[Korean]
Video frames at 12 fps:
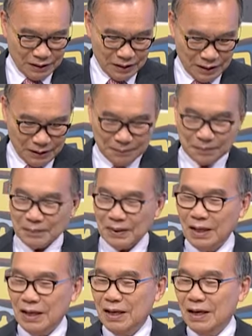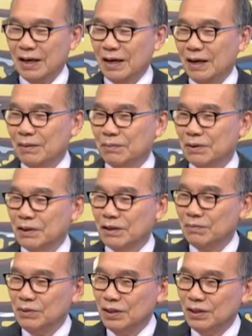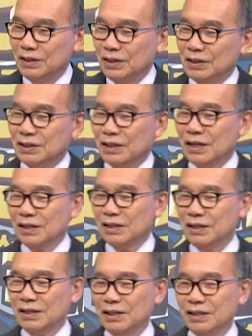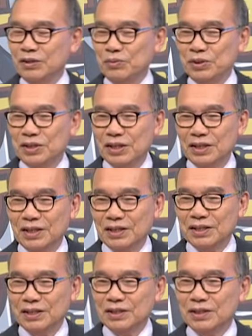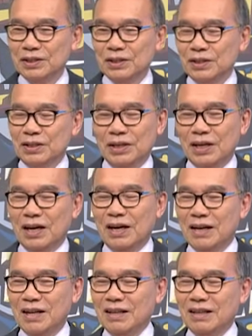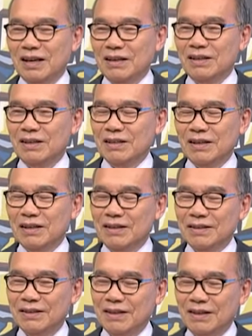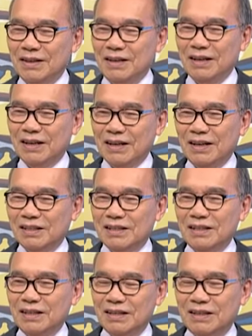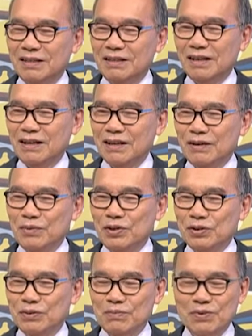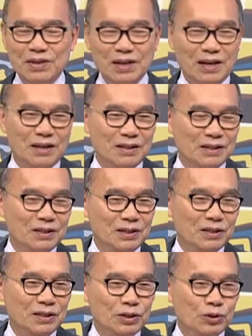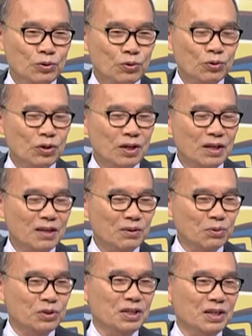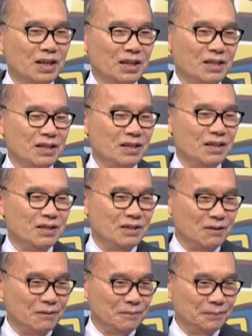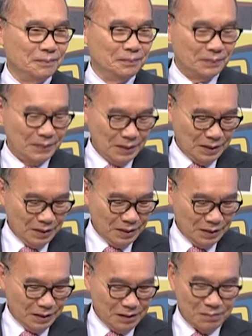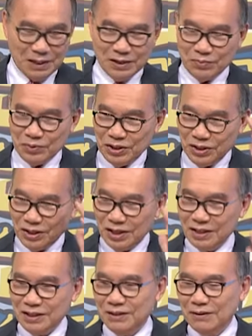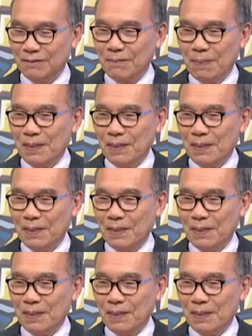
자, 아브라함이 창세기 12장에서 하란 땅을 떠날 때 같이 갔던 사람이 있습니다. 조카 롯이 같이 갔어요. 성경 말씀 기억나지요?